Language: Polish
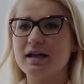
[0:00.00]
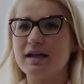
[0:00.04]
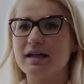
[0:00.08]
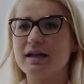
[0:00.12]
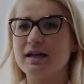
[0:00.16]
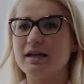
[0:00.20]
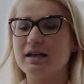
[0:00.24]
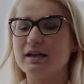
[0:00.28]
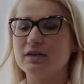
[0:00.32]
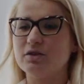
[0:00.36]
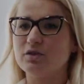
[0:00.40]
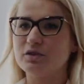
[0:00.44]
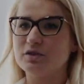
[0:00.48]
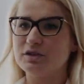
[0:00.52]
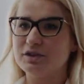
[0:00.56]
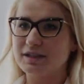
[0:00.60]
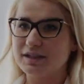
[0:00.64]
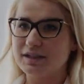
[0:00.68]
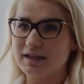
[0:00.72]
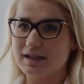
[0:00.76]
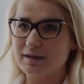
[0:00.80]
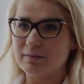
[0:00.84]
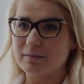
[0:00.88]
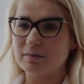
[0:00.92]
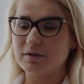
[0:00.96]
E,
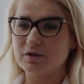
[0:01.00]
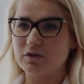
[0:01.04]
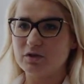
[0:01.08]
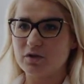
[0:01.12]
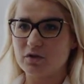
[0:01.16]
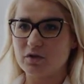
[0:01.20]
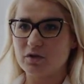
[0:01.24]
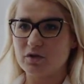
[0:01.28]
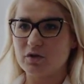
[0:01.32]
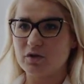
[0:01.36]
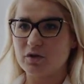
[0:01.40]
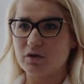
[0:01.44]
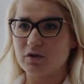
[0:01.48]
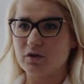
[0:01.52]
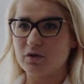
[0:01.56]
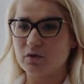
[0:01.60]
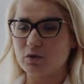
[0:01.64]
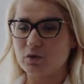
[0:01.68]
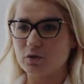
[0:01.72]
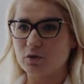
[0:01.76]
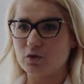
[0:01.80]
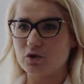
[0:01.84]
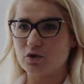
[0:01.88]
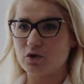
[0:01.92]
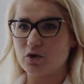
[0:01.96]
docieramy
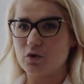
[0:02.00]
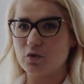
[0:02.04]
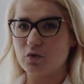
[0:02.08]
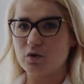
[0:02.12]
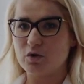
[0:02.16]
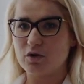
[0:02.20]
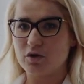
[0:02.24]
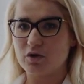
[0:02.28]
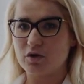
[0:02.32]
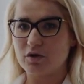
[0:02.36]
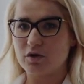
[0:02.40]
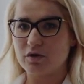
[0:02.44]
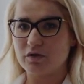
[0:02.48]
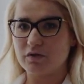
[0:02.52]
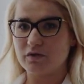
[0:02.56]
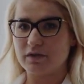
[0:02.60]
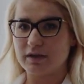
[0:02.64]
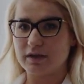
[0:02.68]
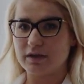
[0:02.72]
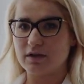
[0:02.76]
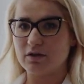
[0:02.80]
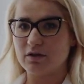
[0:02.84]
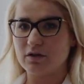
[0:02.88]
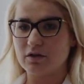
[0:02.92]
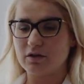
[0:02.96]
do gruczołu
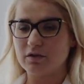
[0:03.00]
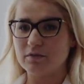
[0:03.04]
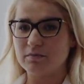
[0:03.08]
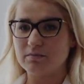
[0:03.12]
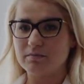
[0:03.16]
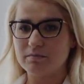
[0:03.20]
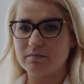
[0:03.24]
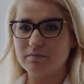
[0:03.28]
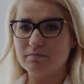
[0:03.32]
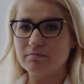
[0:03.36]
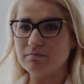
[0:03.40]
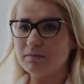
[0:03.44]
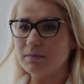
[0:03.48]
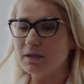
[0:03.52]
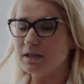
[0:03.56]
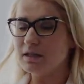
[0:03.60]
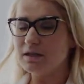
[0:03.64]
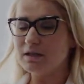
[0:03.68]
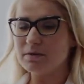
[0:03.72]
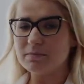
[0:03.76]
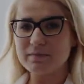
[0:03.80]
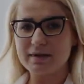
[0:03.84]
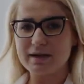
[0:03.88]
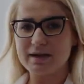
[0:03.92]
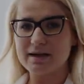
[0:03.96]
krokowego,
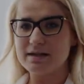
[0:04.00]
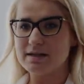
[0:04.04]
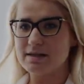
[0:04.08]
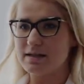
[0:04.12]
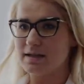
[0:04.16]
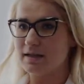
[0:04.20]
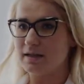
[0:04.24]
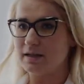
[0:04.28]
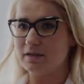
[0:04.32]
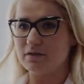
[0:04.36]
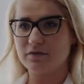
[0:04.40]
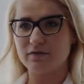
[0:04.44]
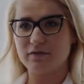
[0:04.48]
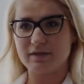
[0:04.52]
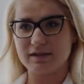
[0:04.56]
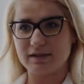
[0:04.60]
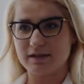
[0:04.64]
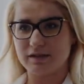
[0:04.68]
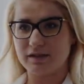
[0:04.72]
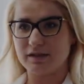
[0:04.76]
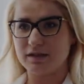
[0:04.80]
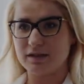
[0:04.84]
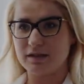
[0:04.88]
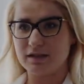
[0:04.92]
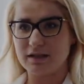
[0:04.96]
minimalnie
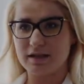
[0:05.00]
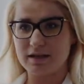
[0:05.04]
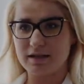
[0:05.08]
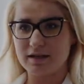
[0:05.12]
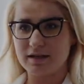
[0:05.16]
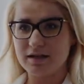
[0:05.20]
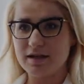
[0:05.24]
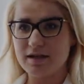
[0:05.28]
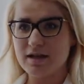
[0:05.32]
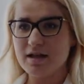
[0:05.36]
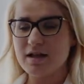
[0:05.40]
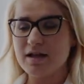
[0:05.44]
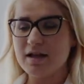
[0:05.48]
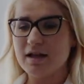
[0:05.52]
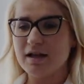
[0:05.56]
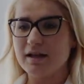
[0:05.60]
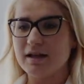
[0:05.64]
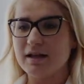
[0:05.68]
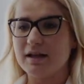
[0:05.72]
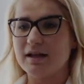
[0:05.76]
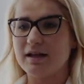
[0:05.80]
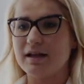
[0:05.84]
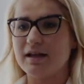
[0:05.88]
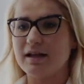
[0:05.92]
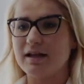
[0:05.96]
inwazyjnie,
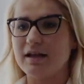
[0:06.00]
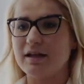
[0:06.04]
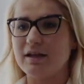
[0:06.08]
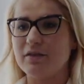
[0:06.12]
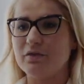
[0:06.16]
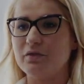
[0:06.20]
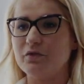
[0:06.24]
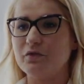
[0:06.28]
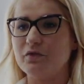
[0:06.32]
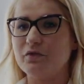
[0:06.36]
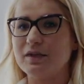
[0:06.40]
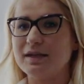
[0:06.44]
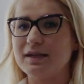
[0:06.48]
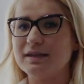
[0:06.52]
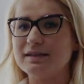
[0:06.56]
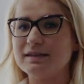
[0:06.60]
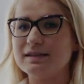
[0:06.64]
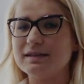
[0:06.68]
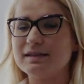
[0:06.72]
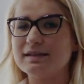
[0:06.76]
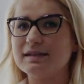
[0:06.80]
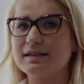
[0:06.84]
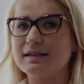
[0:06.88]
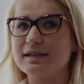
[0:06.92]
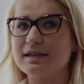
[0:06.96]
e,
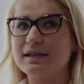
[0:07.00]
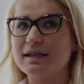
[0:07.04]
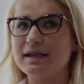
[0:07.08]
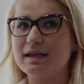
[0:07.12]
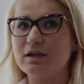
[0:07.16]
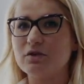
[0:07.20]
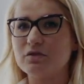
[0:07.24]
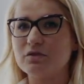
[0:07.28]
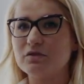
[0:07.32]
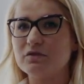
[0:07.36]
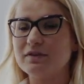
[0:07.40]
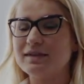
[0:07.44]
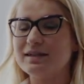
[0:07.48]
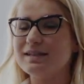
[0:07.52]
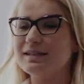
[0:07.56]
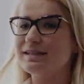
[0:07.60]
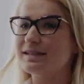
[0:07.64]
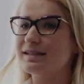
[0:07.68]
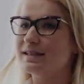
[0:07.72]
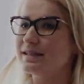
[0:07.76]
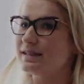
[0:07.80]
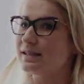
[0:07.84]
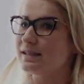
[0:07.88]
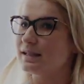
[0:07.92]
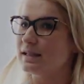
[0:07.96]
więc
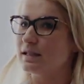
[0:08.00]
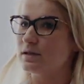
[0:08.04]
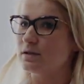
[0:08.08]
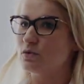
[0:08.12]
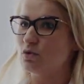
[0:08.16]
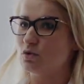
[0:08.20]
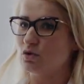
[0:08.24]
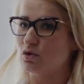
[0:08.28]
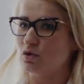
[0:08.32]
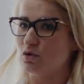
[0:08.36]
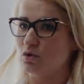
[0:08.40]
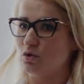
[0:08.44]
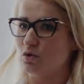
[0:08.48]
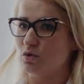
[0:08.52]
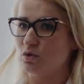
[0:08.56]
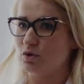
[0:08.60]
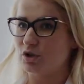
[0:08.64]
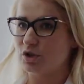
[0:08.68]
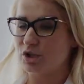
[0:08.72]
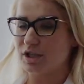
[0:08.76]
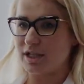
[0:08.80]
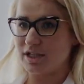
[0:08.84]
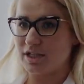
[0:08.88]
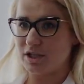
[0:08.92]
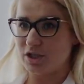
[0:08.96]
rekonwalescencja jest dużo
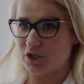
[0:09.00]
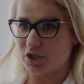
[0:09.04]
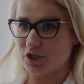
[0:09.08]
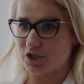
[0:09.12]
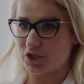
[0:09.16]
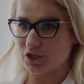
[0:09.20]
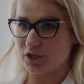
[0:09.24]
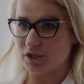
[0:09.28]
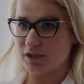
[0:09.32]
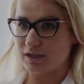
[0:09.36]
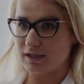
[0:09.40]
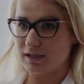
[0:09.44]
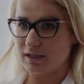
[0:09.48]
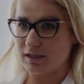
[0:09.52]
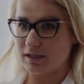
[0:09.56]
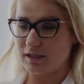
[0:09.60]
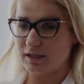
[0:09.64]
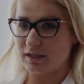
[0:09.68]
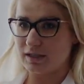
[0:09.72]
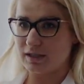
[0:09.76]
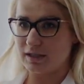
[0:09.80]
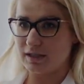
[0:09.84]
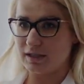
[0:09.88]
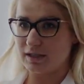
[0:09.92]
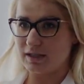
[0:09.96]
krótsza niż
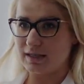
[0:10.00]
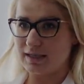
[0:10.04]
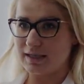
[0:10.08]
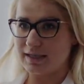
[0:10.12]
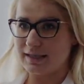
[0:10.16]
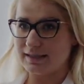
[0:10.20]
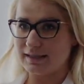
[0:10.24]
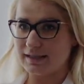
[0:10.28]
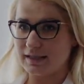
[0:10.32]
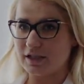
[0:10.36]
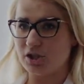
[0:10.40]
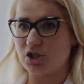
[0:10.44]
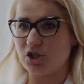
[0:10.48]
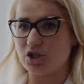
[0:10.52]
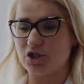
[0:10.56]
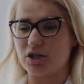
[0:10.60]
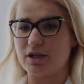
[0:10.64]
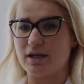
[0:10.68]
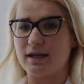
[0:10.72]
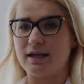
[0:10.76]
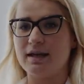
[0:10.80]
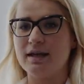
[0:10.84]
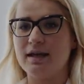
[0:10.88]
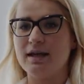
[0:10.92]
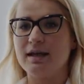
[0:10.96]
e,
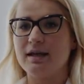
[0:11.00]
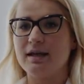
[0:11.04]
klasycznie.